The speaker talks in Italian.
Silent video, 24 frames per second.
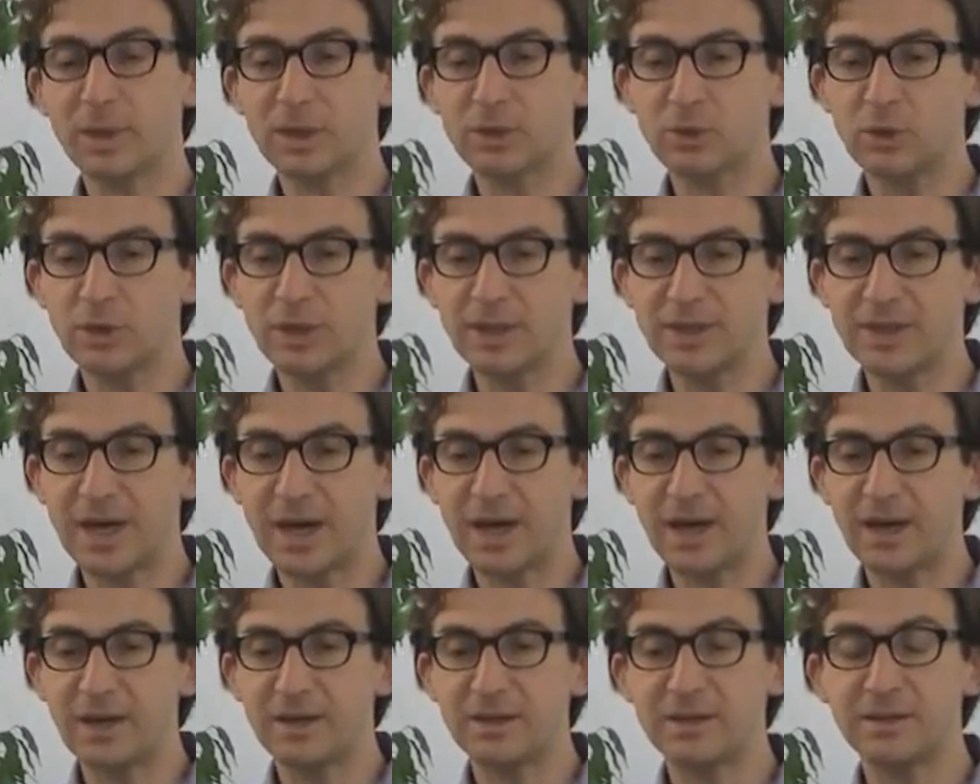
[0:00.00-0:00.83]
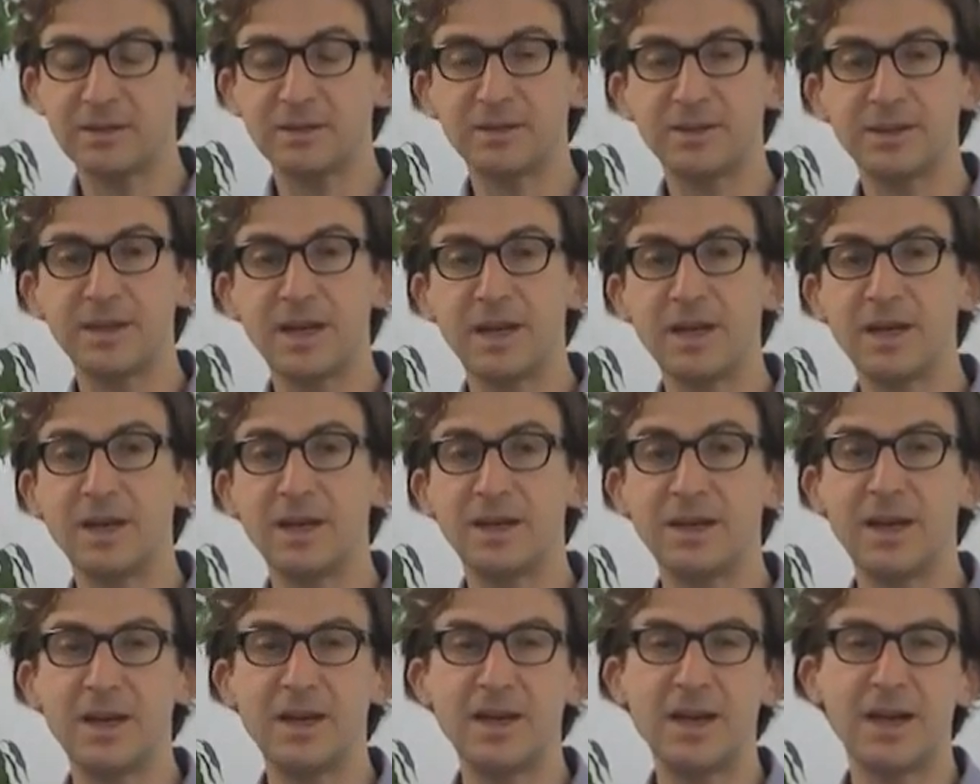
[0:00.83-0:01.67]
maturità eh,
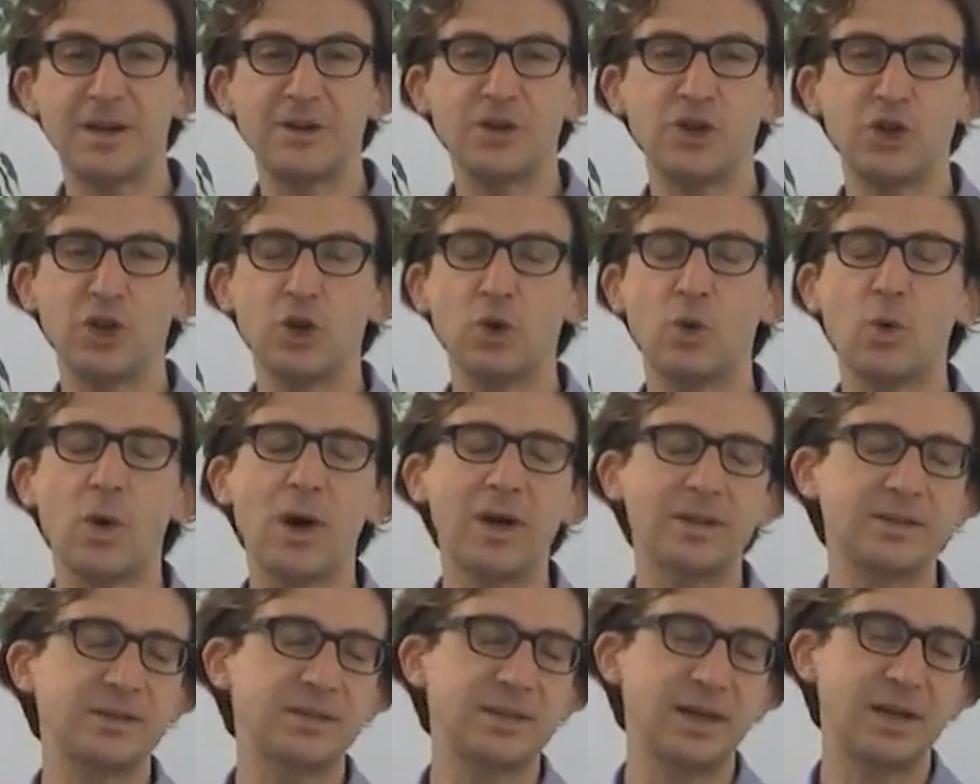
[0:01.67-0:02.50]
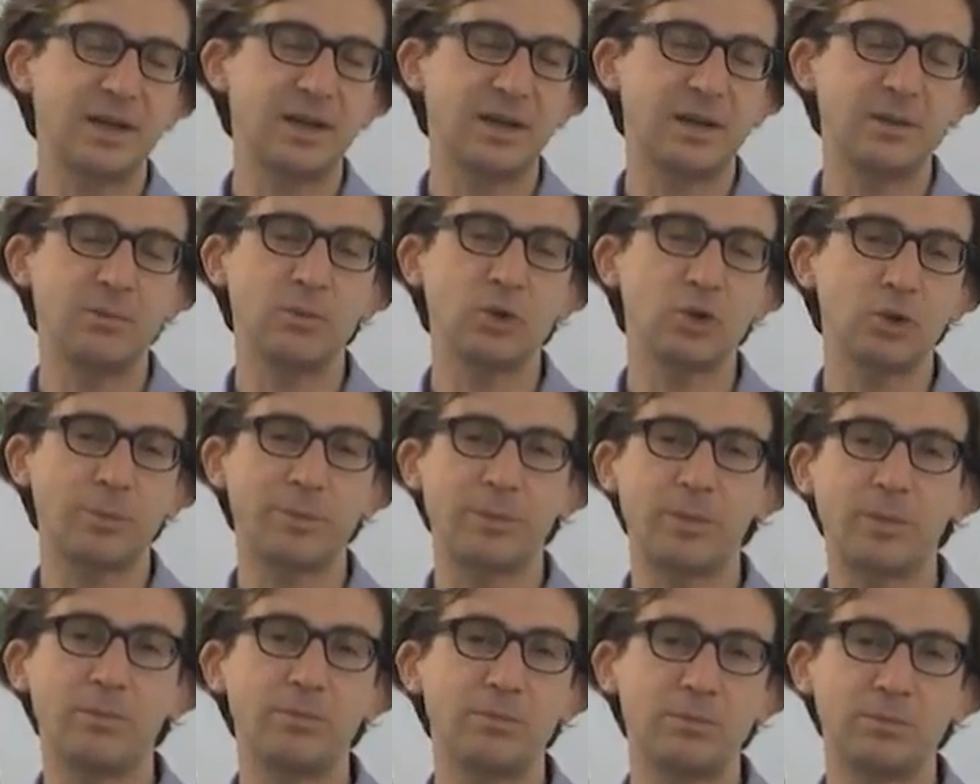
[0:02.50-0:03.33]
nel, negli anni 50, modo,
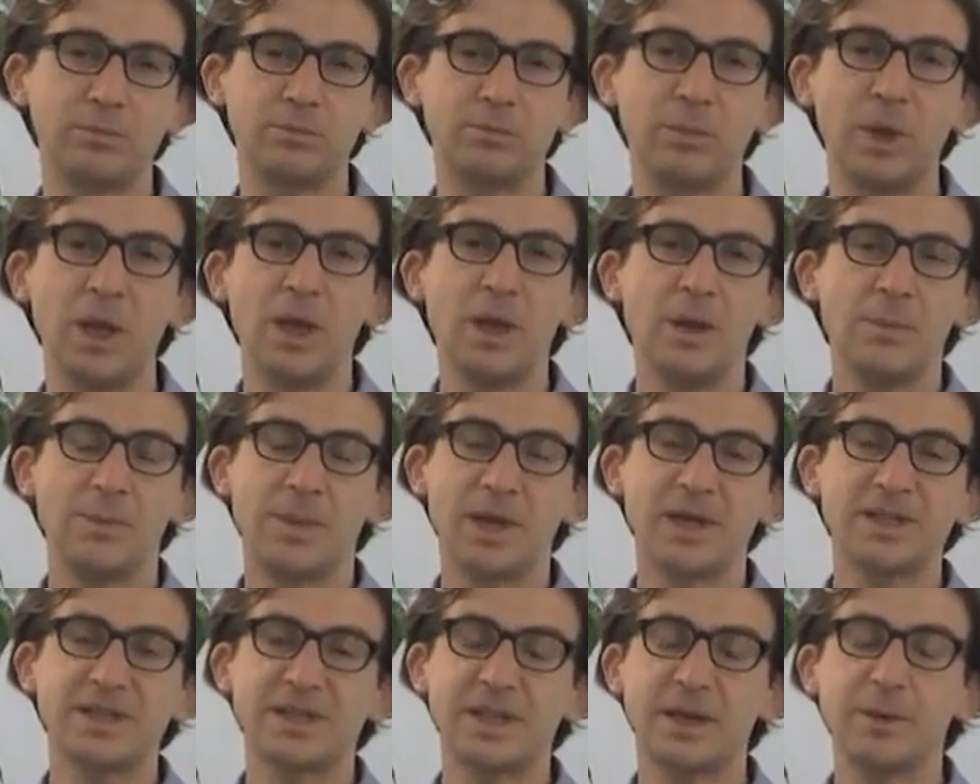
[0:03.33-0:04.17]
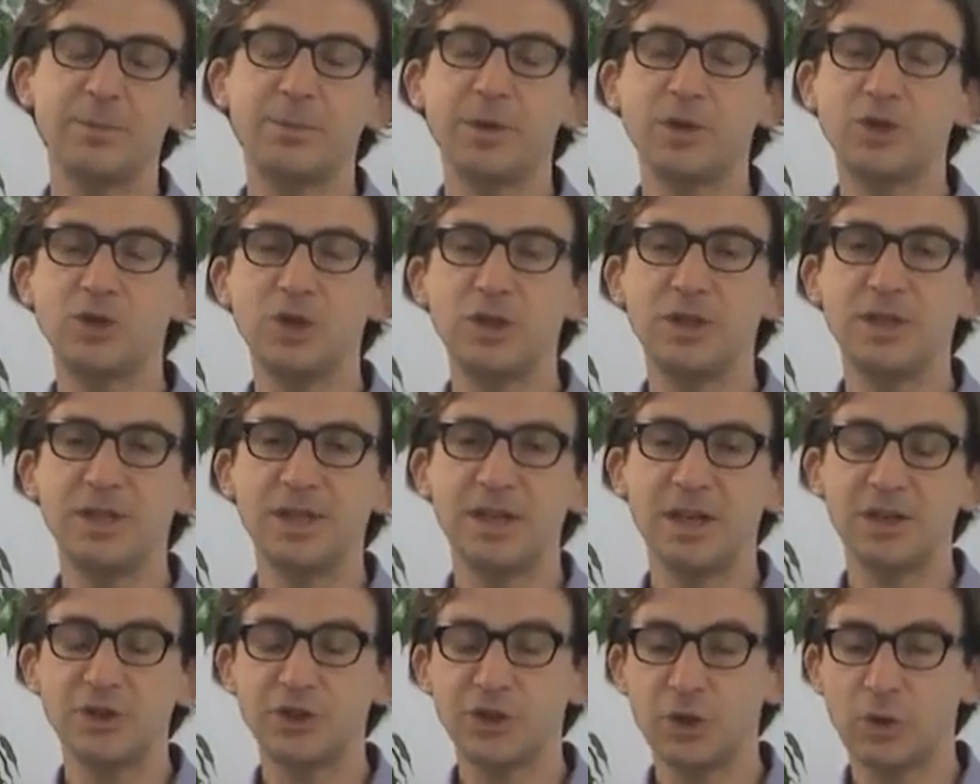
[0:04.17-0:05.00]
mh, mm, per essere precisi
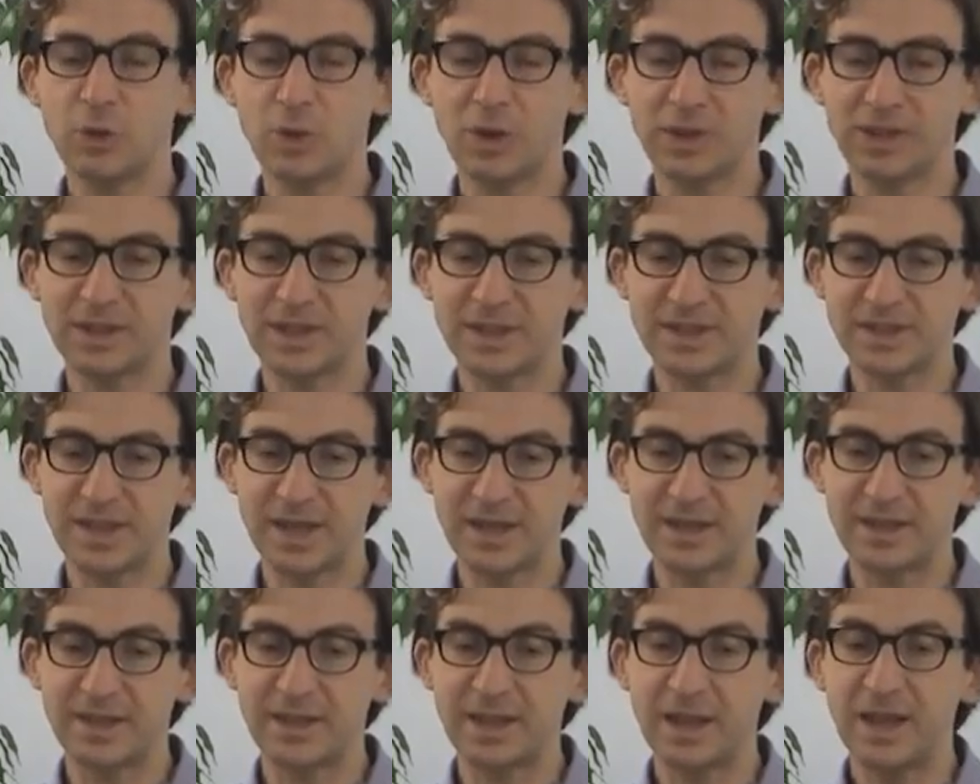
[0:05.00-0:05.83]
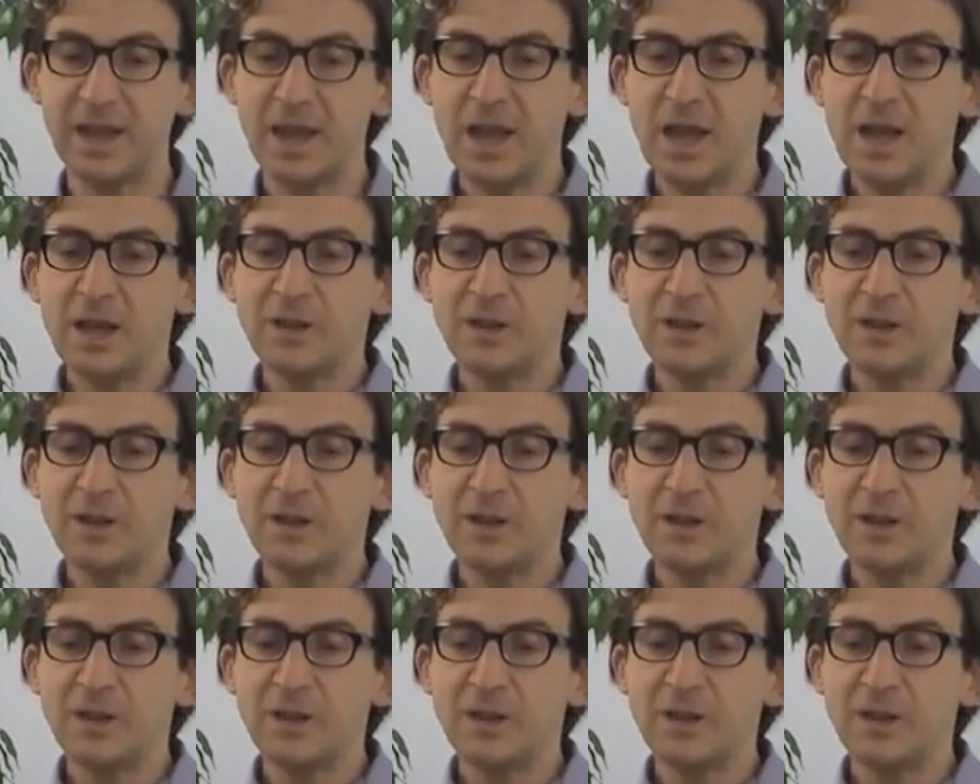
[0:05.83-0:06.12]
nel 57.